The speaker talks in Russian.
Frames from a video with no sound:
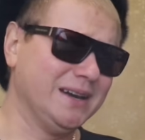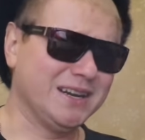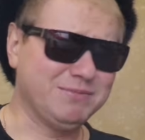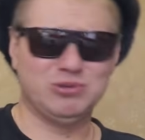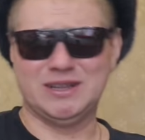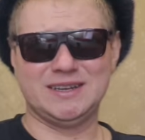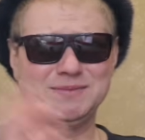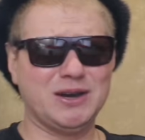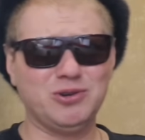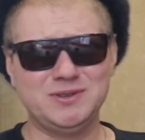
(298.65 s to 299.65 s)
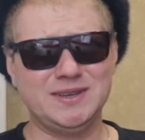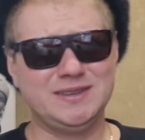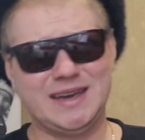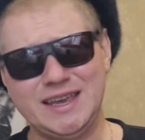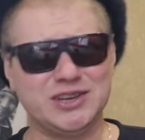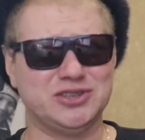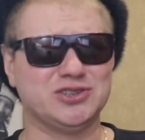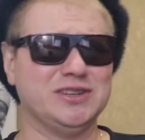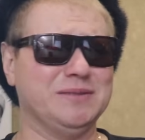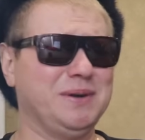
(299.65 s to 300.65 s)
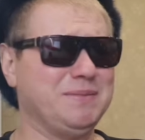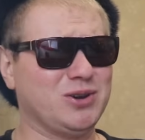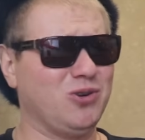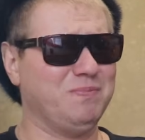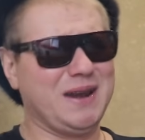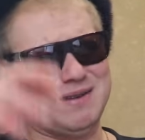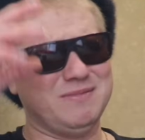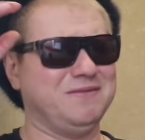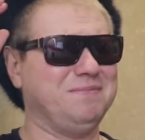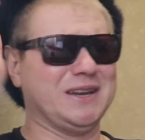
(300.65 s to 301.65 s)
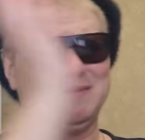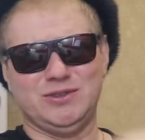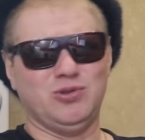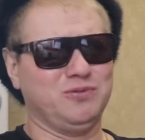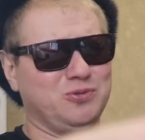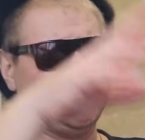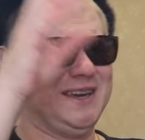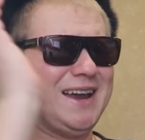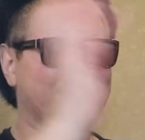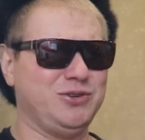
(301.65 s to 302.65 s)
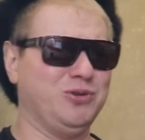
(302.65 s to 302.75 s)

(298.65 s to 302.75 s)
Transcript: рыбу надо разморозить, конечно же, прямиком, прям в микроволновку, херак